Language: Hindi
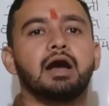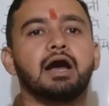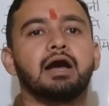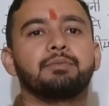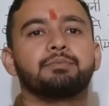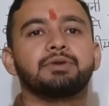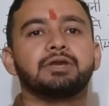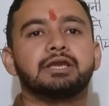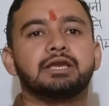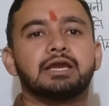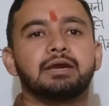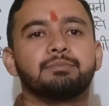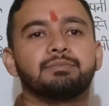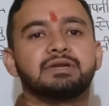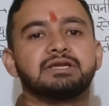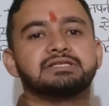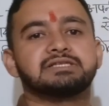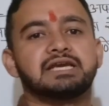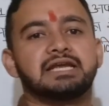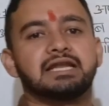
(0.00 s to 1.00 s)
आप ही के
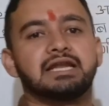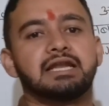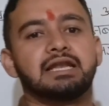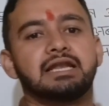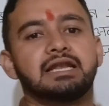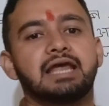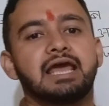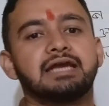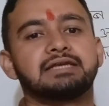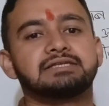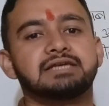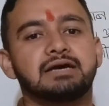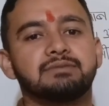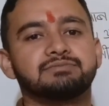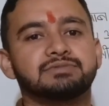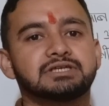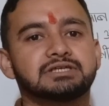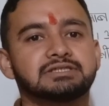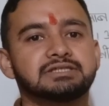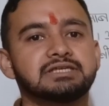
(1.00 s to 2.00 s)
अपने चैनल एग्ज़ाम
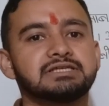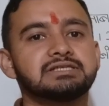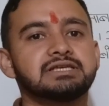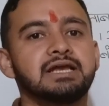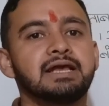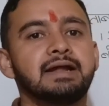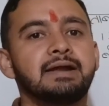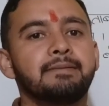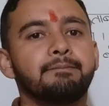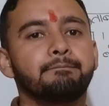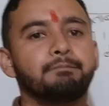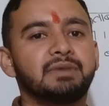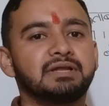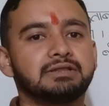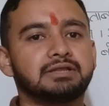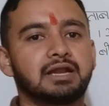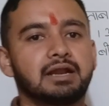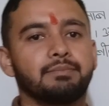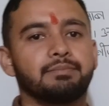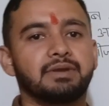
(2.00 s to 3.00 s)
सक्सेस
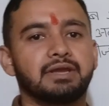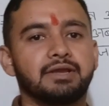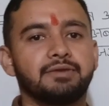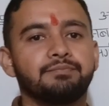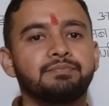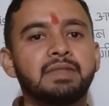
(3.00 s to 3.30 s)
मंत्रा पे